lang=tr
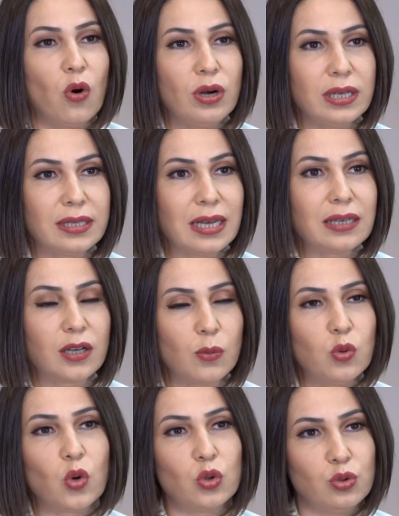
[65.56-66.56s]
Orada
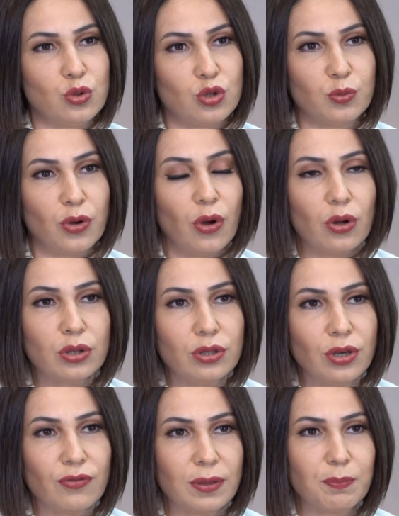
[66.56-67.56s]
kabuk oluşumu
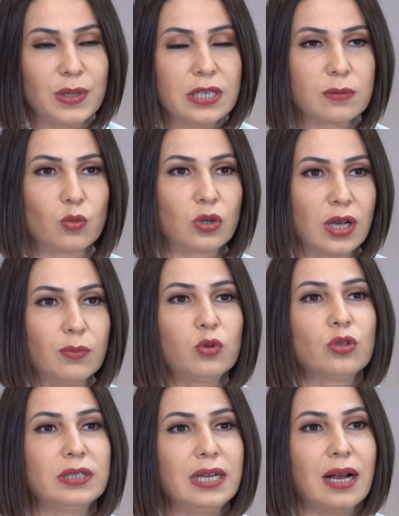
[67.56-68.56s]
oluyor ve biz bu
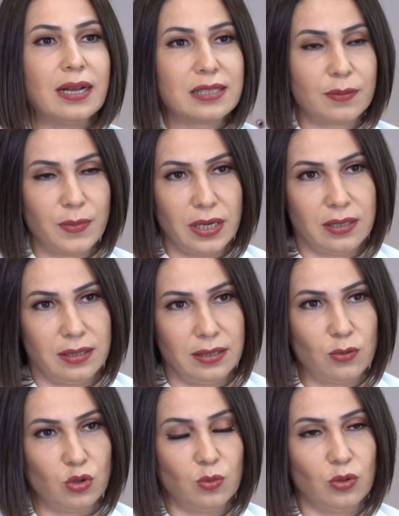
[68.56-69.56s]
kabukları atmak
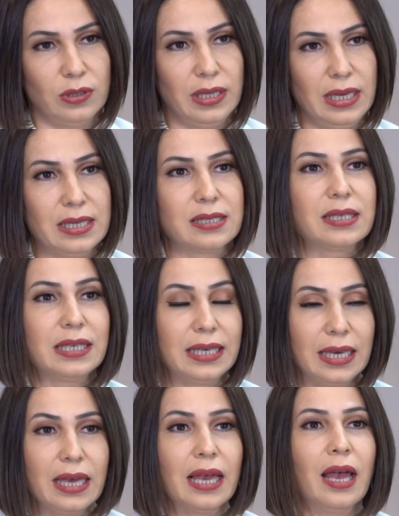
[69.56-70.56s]
durumundayız
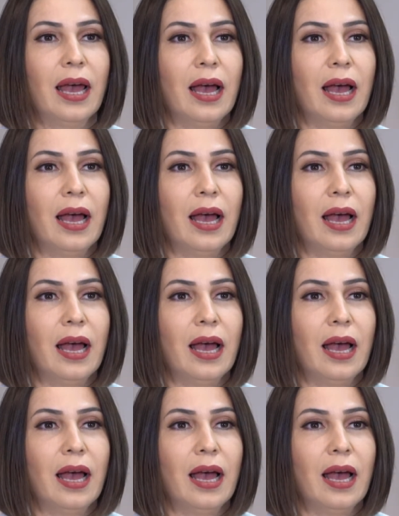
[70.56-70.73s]
ki